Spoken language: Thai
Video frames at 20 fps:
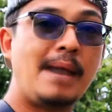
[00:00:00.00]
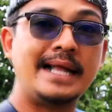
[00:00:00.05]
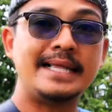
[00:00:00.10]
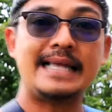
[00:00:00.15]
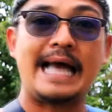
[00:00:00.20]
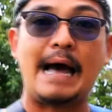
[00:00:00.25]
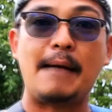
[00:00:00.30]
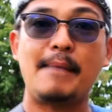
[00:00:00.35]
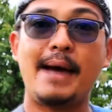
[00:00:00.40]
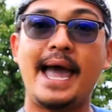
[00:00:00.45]
มัน
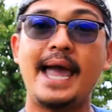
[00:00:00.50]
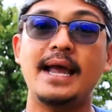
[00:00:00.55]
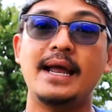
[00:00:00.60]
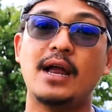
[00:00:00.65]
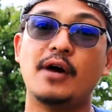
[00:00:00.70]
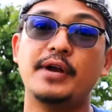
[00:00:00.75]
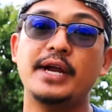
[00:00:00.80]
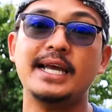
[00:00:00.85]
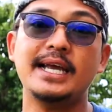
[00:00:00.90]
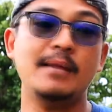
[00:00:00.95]
ทำให้
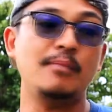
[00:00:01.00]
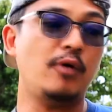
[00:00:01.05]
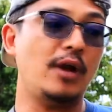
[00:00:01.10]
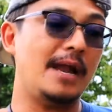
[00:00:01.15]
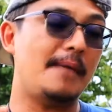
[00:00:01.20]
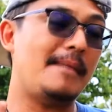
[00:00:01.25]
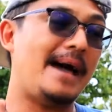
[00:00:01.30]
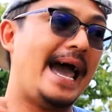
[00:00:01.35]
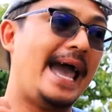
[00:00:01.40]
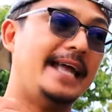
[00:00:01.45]
เราได้กินผ
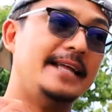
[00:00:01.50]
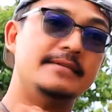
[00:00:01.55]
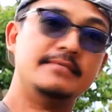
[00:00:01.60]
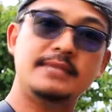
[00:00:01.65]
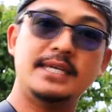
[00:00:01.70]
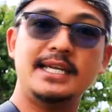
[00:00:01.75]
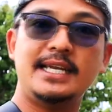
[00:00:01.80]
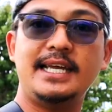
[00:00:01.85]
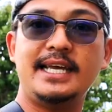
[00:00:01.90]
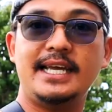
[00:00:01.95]
ลไม้
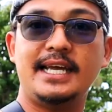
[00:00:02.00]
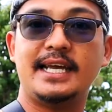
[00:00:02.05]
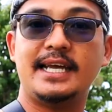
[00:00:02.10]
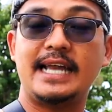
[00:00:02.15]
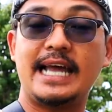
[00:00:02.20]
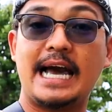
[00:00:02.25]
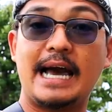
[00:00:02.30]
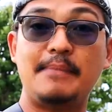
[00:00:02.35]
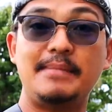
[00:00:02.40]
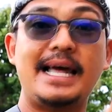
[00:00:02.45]
ที่ดี
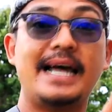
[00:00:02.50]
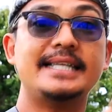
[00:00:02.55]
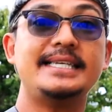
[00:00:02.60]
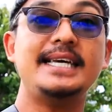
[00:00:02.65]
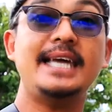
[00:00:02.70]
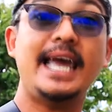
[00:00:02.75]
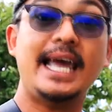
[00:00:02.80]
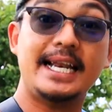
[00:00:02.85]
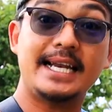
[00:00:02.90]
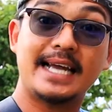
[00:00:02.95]
นะครับ อย่าง
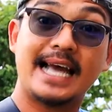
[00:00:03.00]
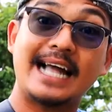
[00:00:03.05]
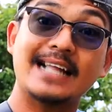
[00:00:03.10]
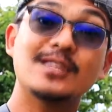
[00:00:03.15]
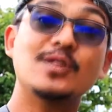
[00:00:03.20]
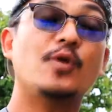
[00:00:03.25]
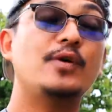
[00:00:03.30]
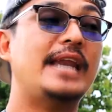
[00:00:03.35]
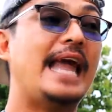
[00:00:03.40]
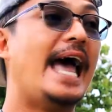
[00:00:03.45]
ที่เห็นขั้
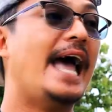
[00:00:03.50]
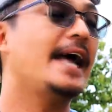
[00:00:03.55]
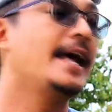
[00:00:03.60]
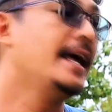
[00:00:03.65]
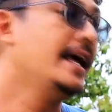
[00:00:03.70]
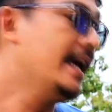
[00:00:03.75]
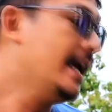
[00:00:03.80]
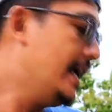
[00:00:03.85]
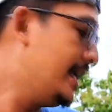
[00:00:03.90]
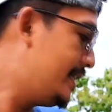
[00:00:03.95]
นต้นนะ
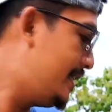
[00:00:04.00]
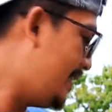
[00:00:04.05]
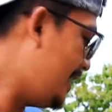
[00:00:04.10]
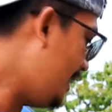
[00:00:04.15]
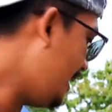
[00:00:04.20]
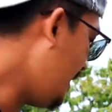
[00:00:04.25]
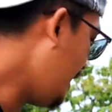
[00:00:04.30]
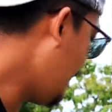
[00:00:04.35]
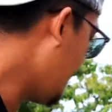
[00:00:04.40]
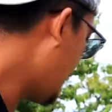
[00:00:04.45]
ที
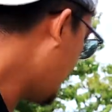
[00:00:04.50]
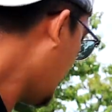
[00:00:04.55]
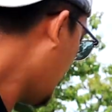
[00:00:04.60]
นี้